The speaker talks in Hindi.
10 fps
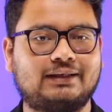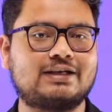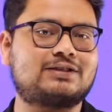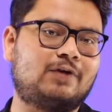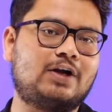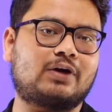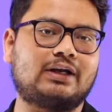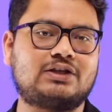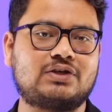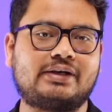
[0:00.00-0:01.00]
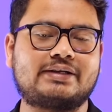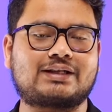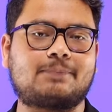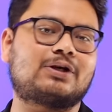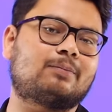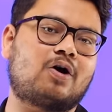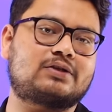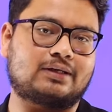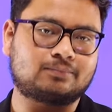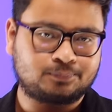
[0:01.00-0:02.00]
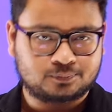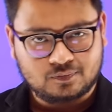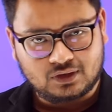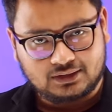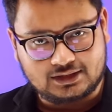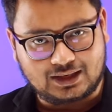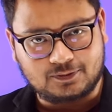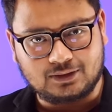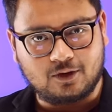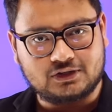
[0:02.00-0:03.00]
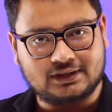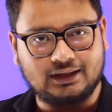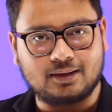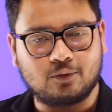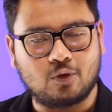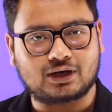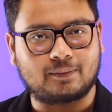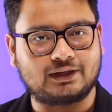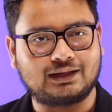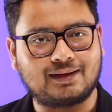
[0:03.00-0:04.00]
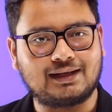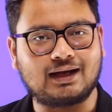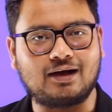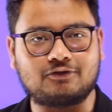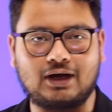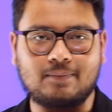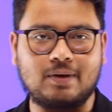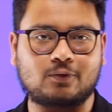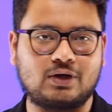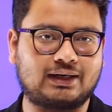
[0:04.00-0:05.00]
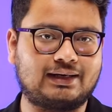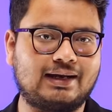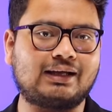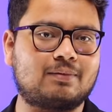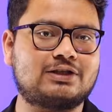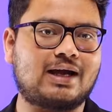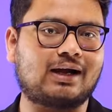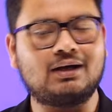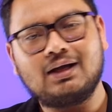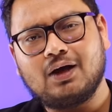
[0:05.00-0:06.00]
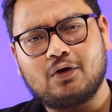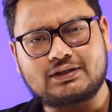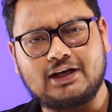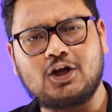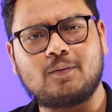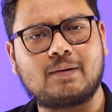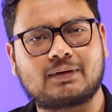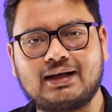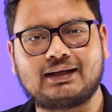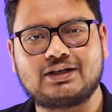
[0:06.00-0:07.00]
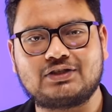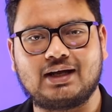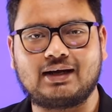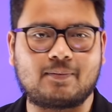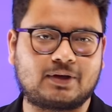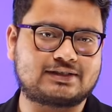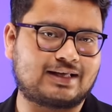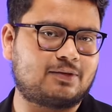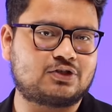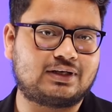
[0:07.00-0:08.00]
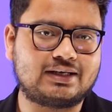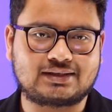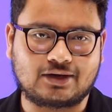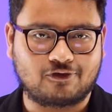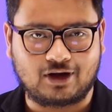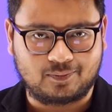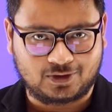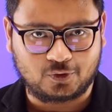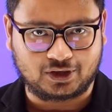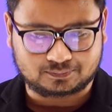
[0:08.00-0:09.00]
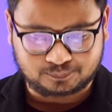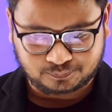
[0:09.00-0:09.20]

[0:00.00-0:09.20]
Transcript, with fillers: नहीं है इस वीडियो के नीचे डिस्क्रिप्शन बॉक्स है डिस्क्रिप्शन बॉक्स के अंदर मोर का बटन दबाइएगा वहाँ पर आपको एक लिंक मिल जाएगा उस लिंक के ऊपर आप क्लिक कीजिए एंड आपके सामने जो लिस्ट है वो वहाँ पर होगी